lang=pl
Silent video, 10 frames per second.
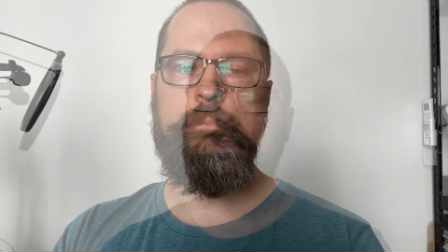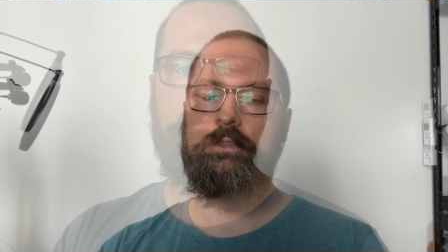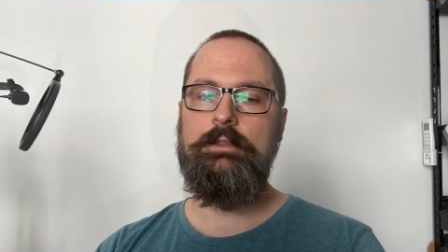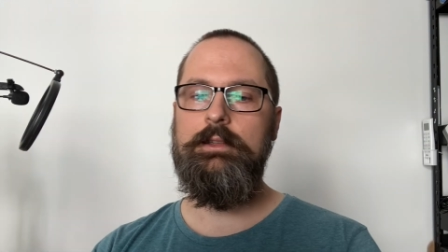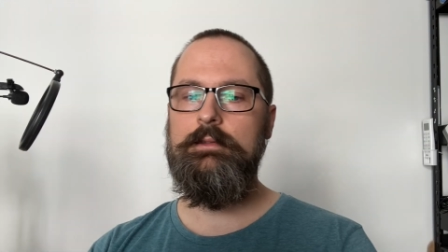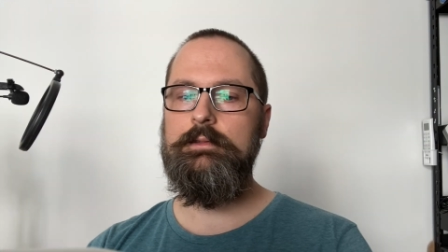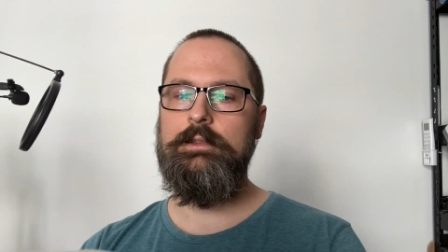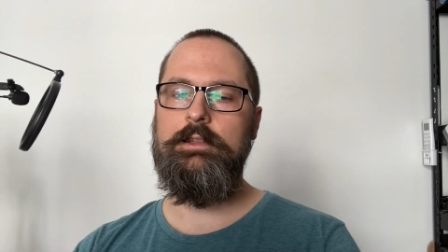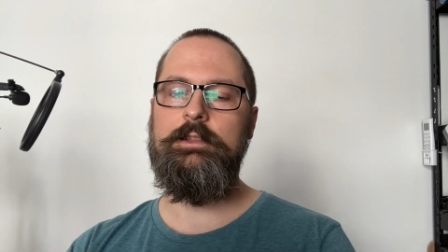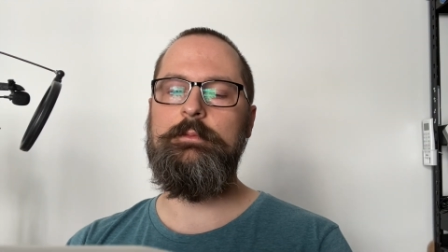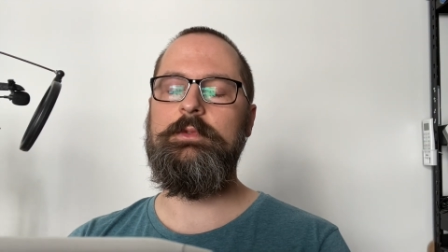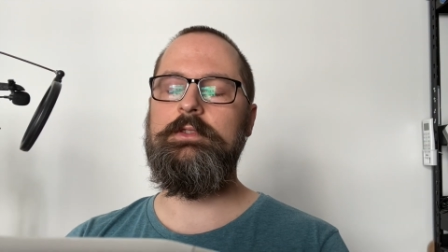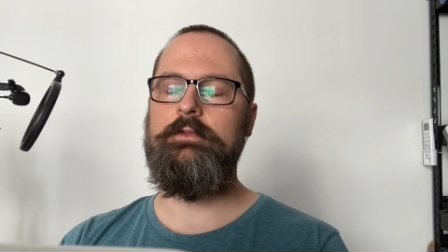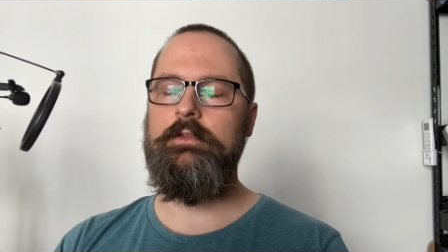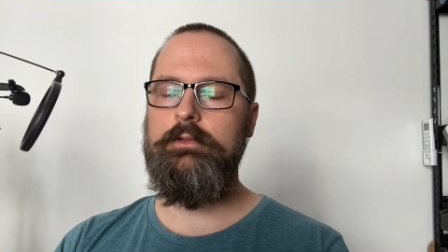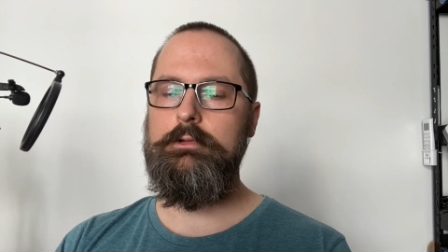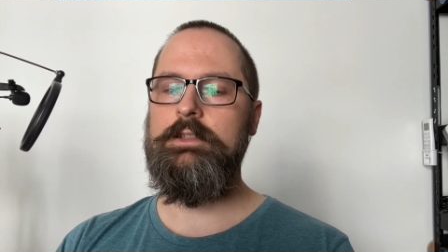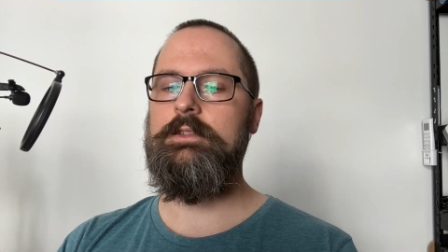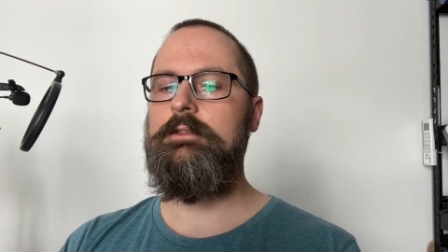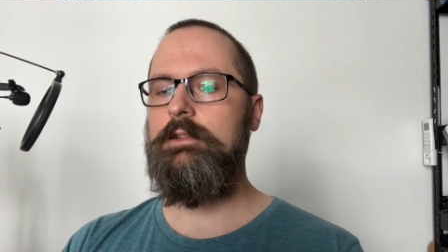Jedno zadanie może
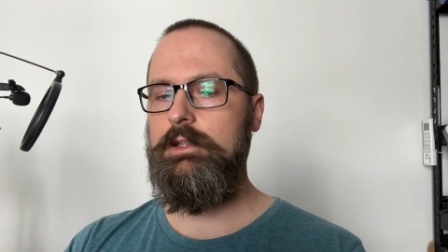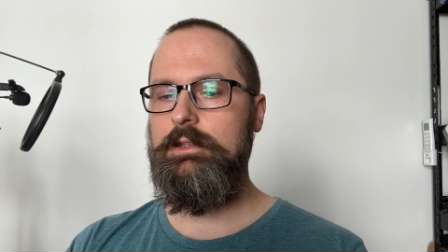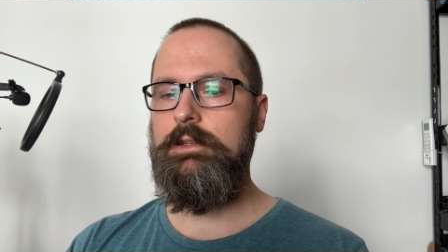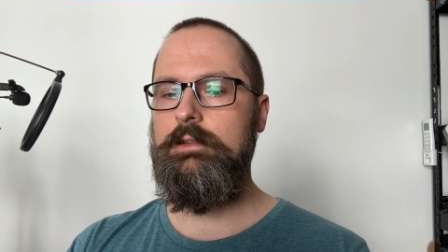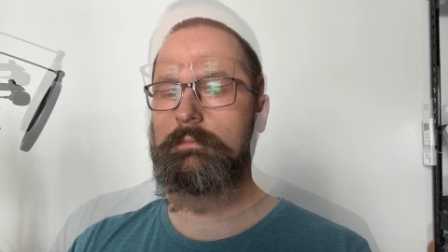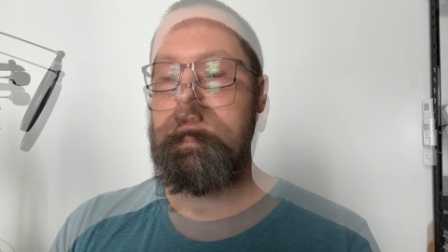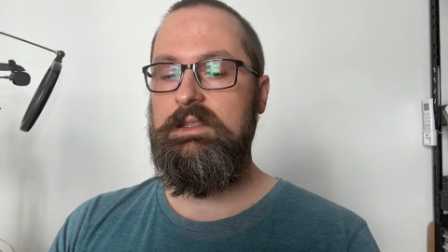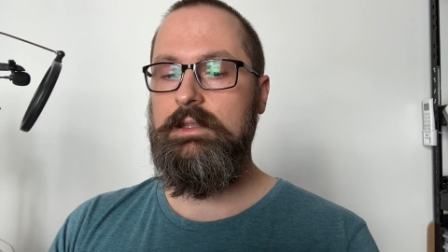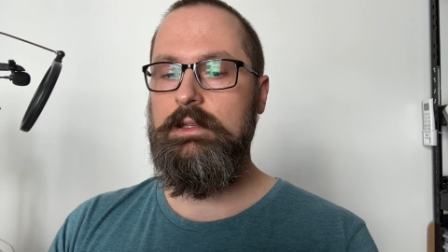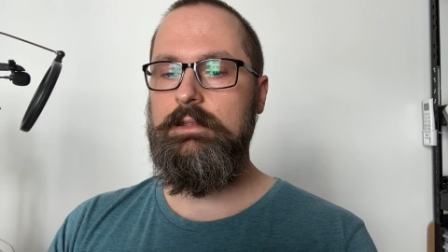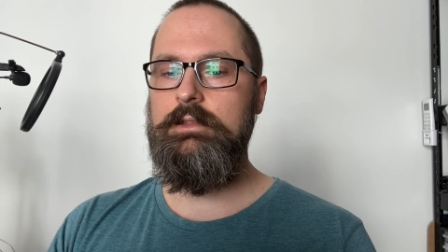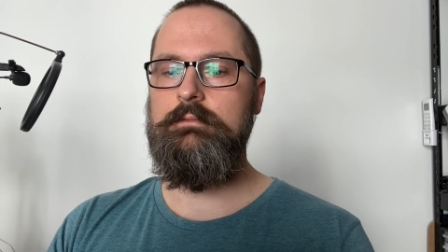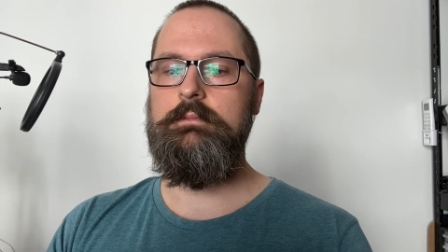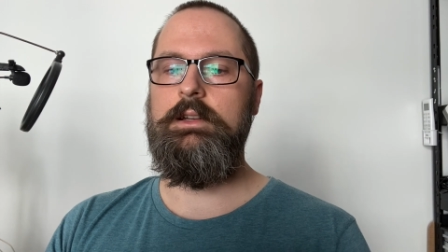wywołać kolejne zadanie,